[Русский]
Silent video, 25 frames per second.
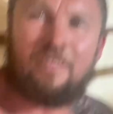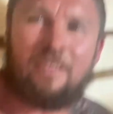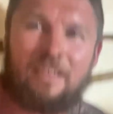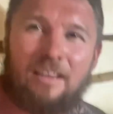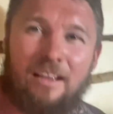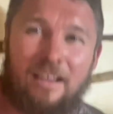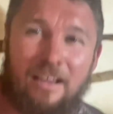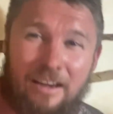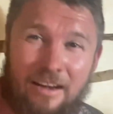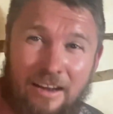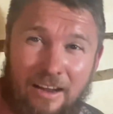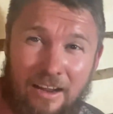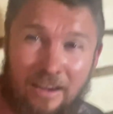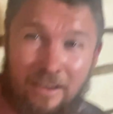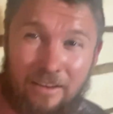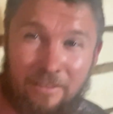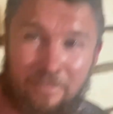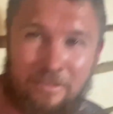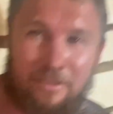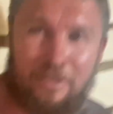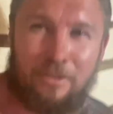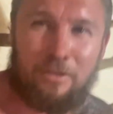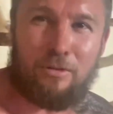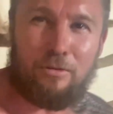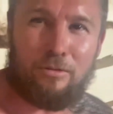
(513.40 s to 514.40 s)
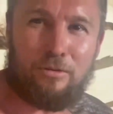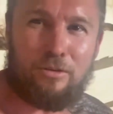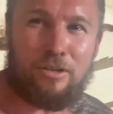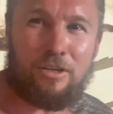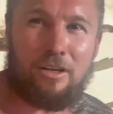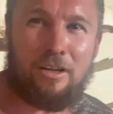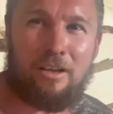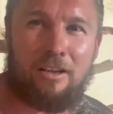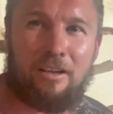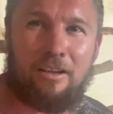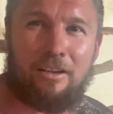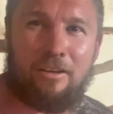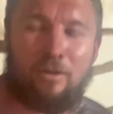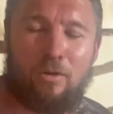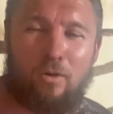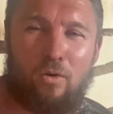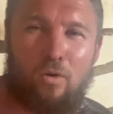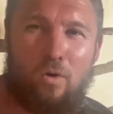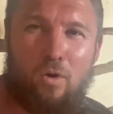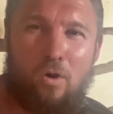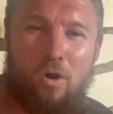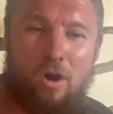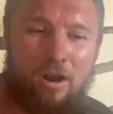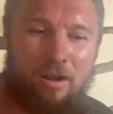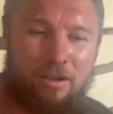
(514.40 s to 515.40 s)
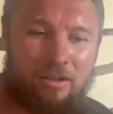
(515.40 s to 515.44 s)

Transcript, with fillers: Реально, видите, уже... О!